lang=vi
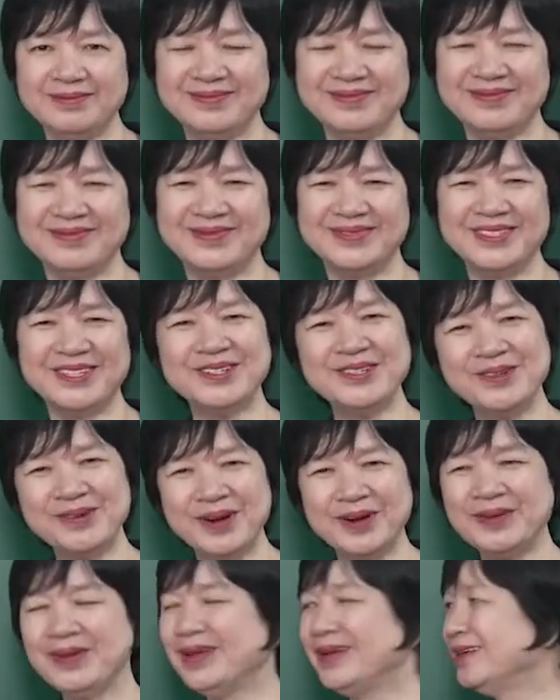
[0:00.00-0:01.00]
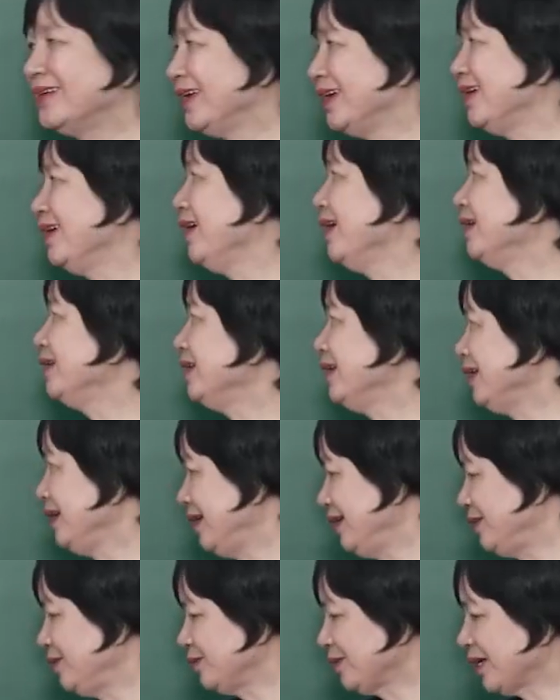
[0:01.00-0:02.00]
Ừ, có đúng không? Đấy.
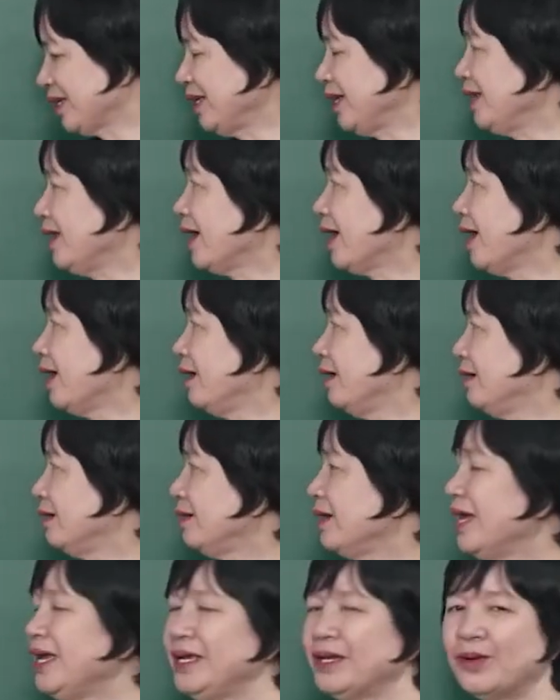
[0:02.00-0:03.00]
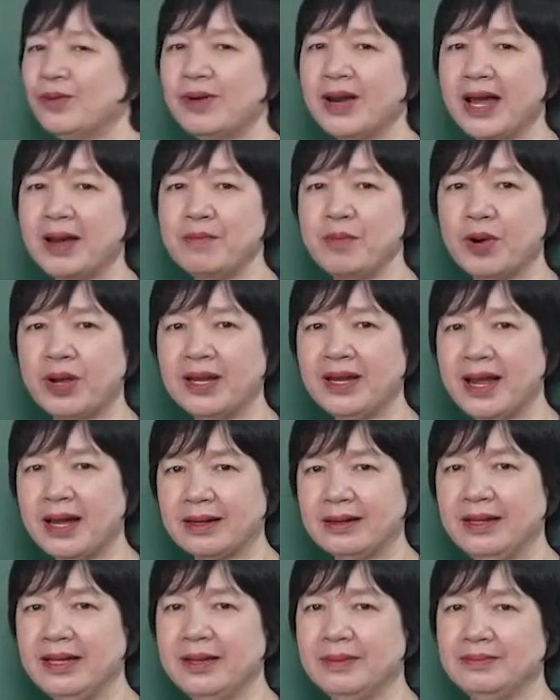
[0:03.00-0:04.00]
Thì chúng ta thấy là đây cũng là một cái
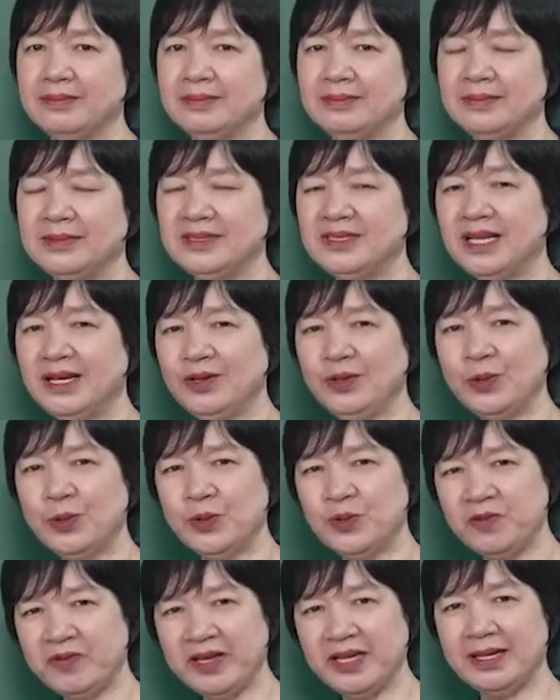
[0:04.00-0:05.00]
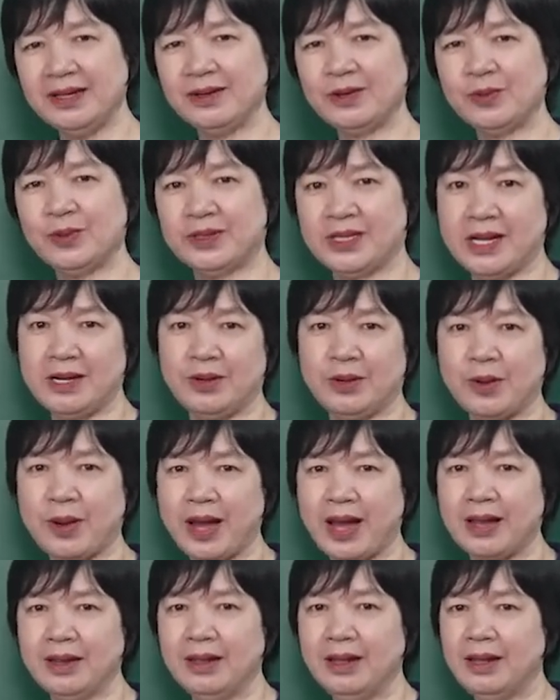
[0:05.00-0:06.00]
đặc điểm rất thú vị của thần
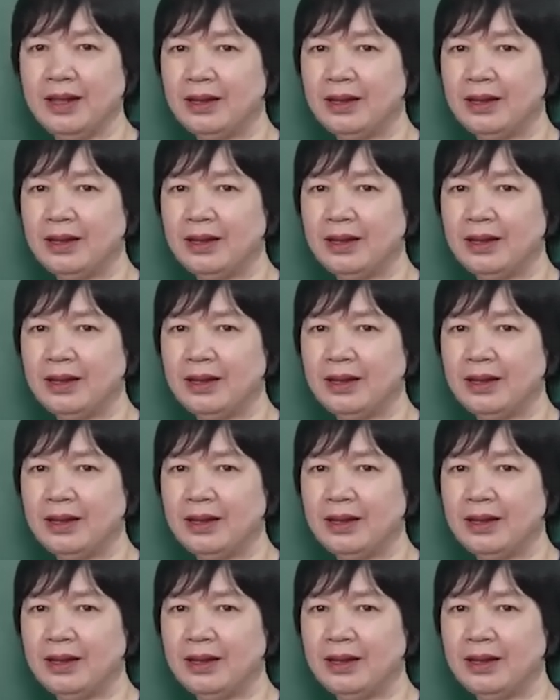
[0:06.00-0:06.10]
thoại.